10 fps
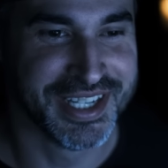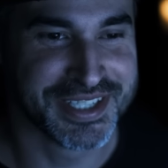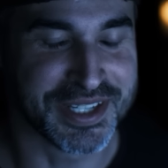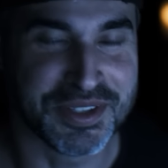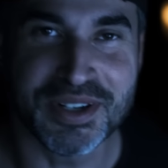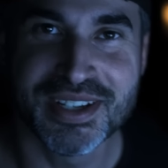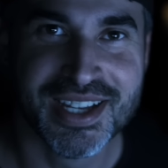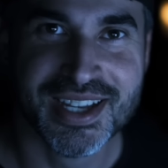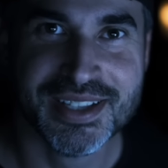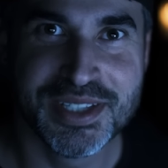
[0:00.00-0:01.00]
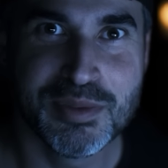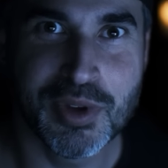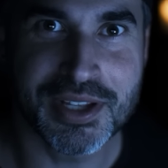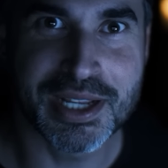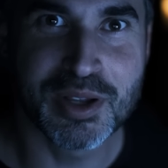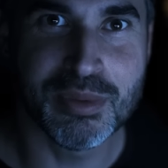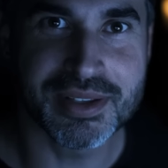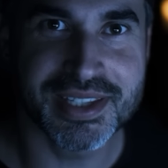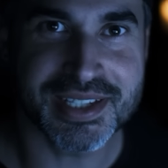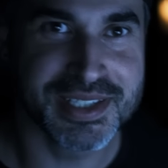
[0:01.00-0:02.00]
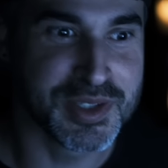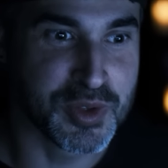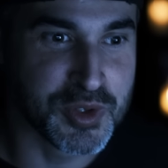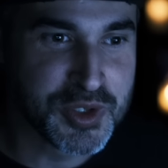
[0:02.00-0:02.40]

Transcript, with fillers: j'adore. Dites-moi dans les commentaires si ce